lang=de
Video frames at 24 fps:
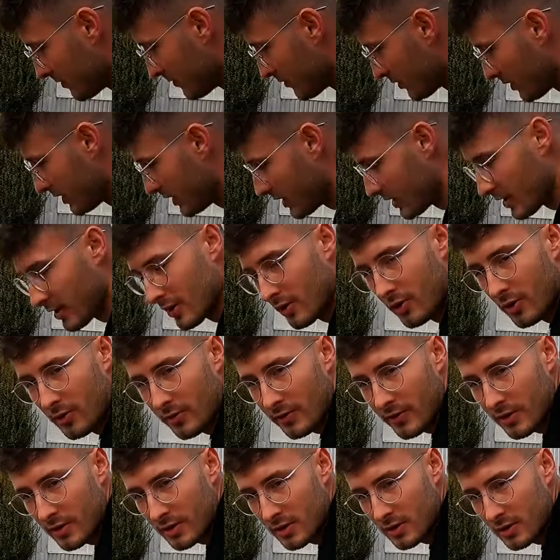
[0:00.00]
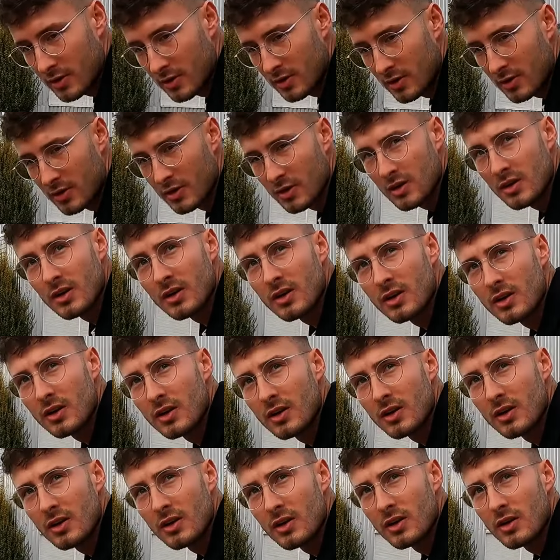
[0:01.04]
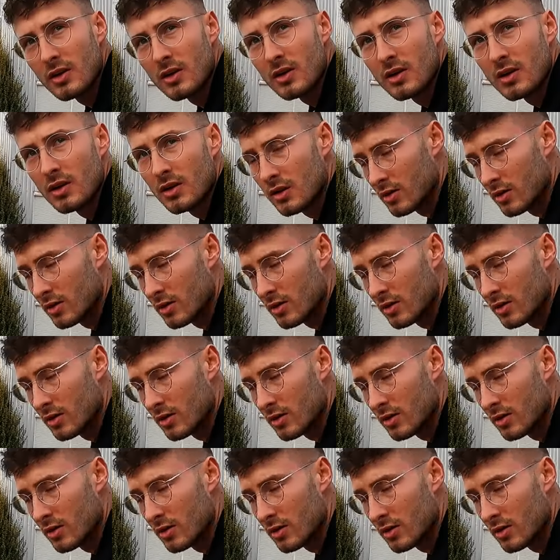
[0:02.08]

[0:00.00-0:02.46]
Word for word: Wie ging der denn auf? Einfach nach oben.